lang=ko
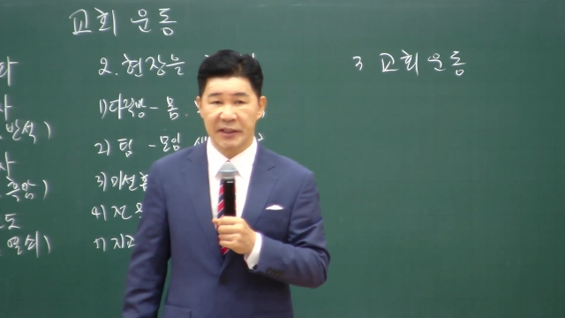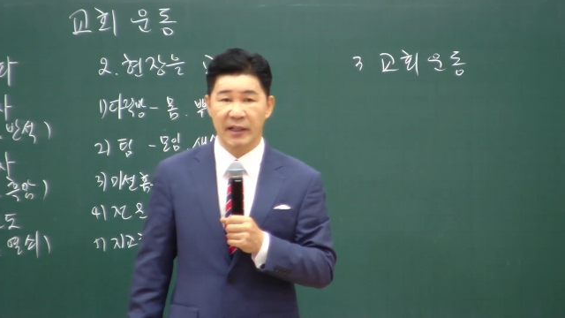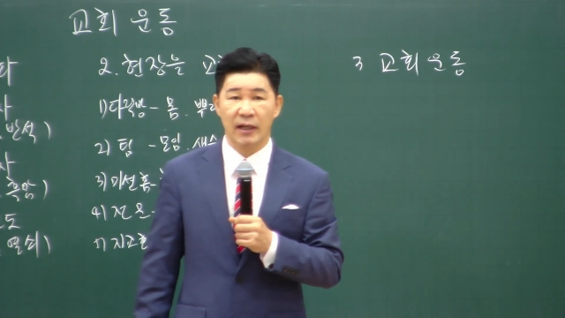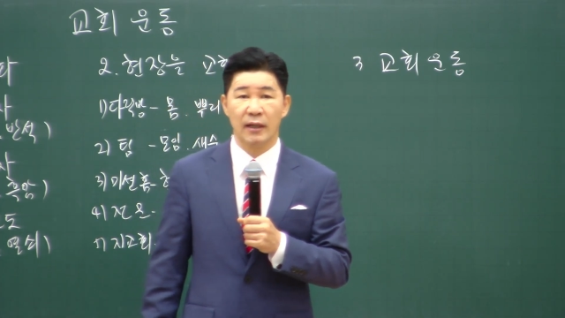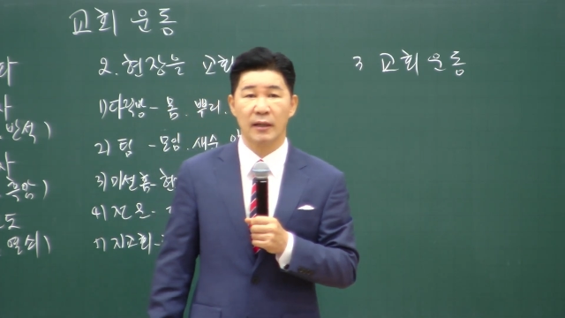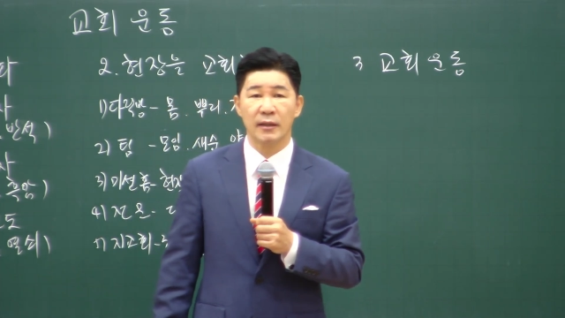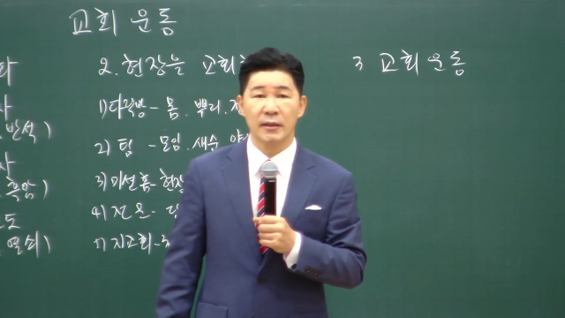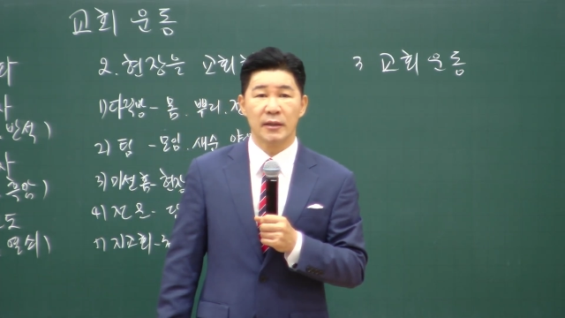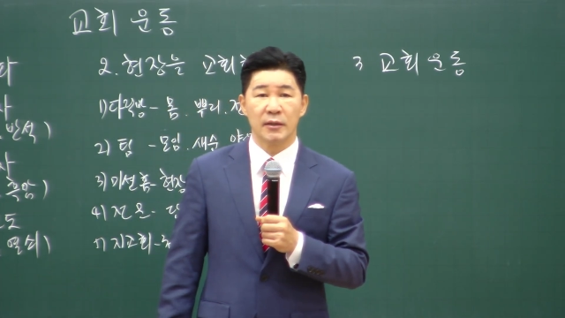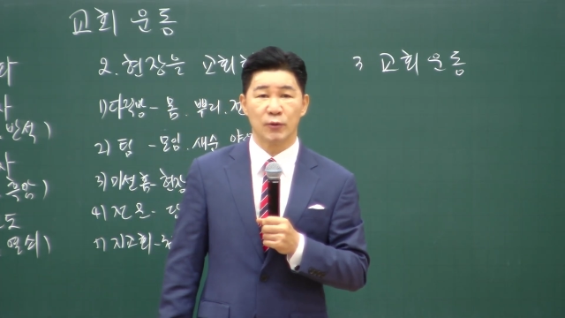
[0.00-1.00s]
제가
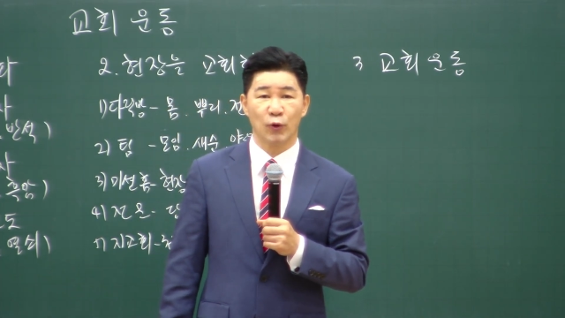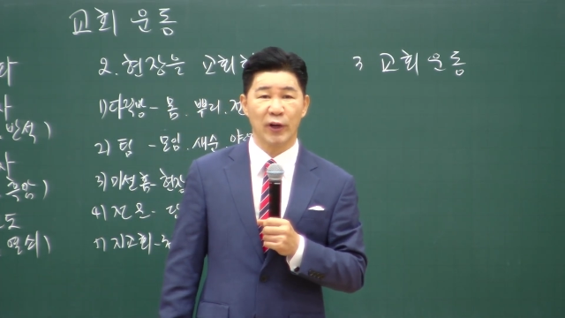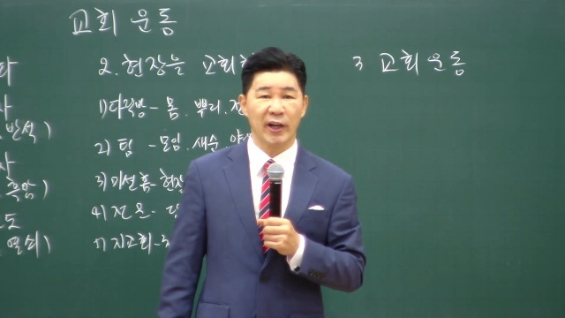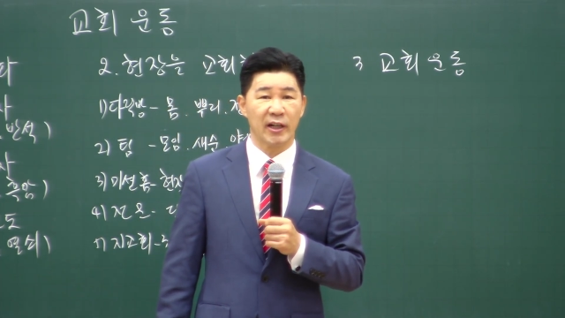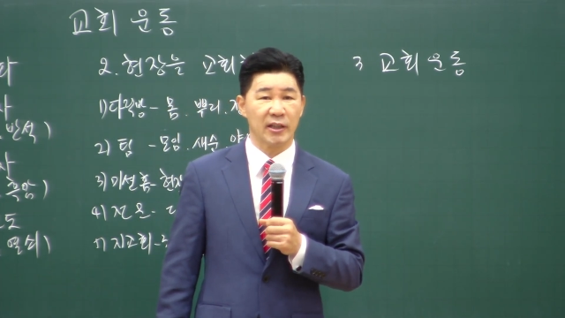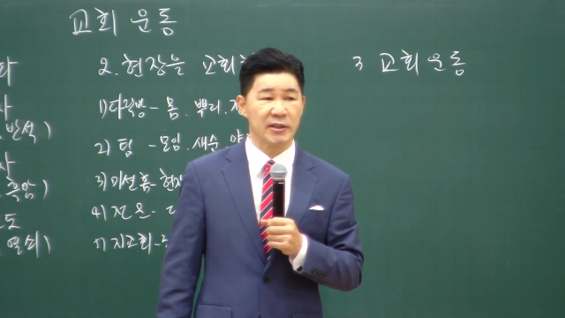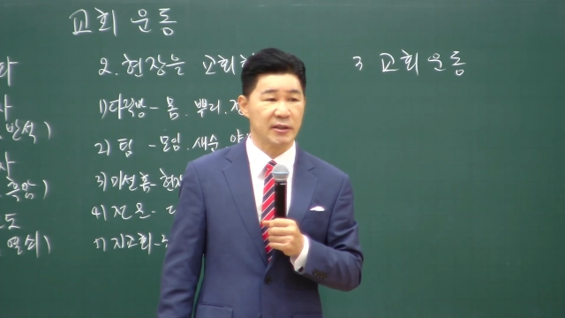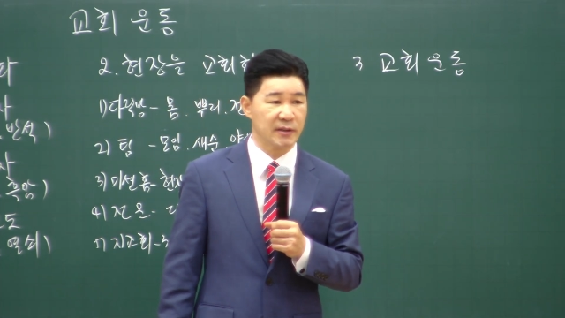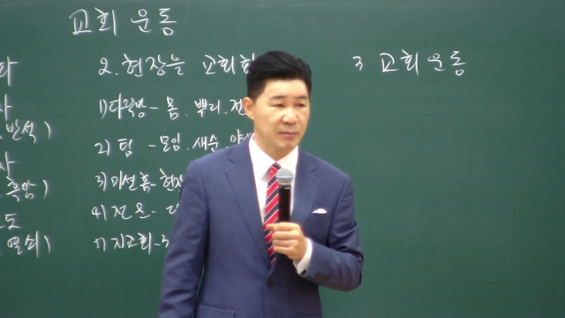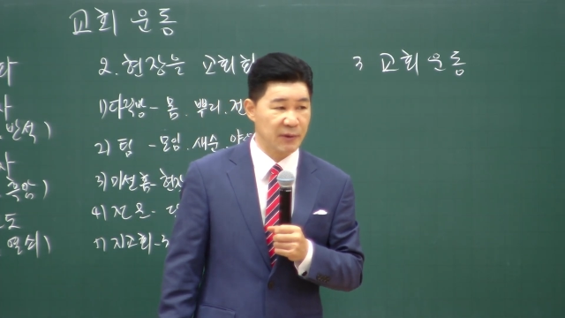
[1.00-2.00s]
노래를 하나
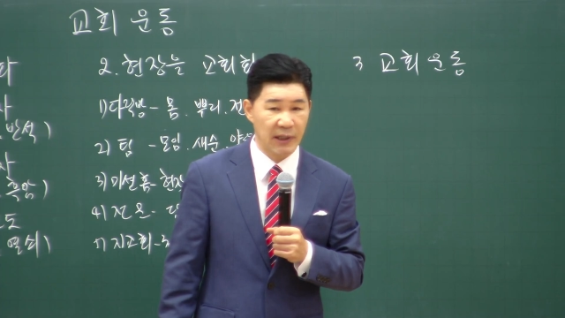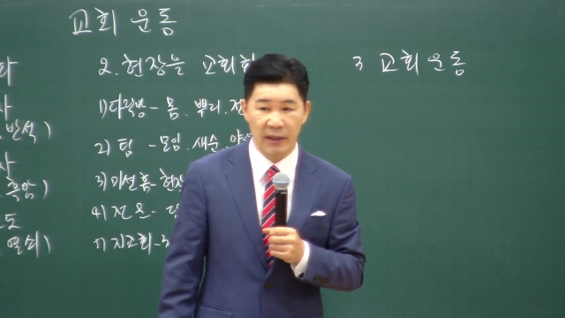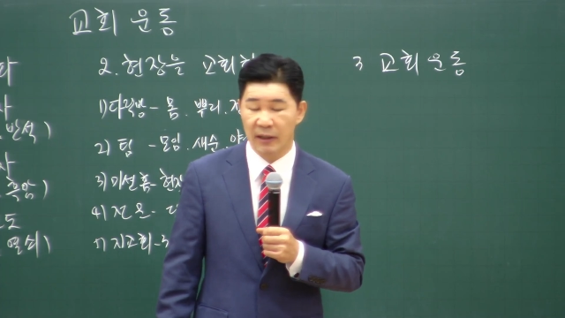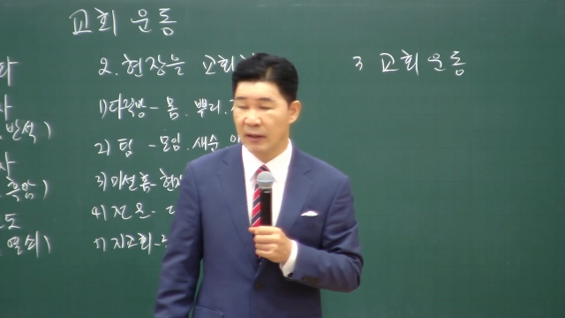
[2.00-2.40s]
지었습니다.